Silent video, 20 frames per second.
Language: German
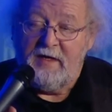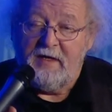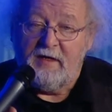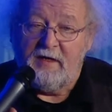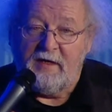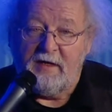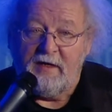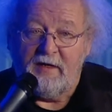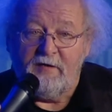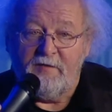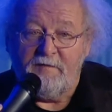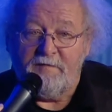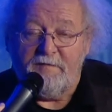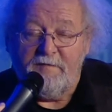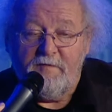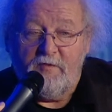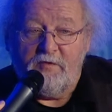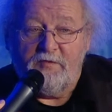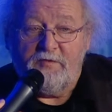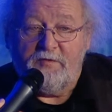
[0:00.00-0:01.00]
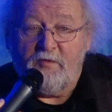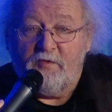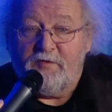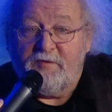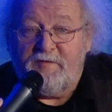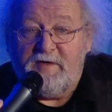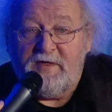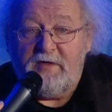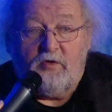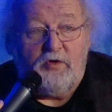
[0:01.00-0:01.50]
Äh, und,
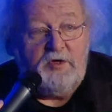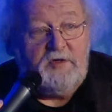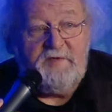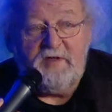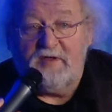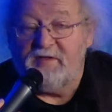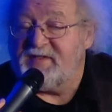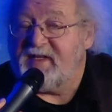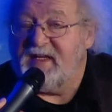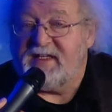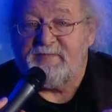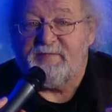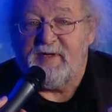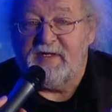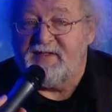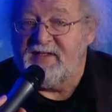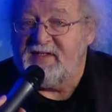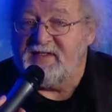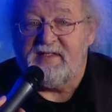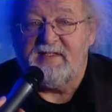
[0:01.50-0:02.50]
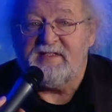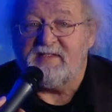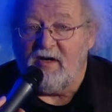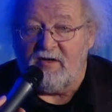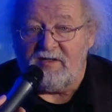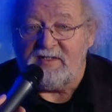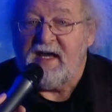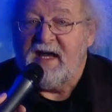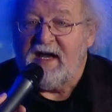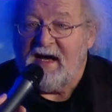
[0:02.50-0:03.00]
und wie holen wir uns Expertise ins Haus?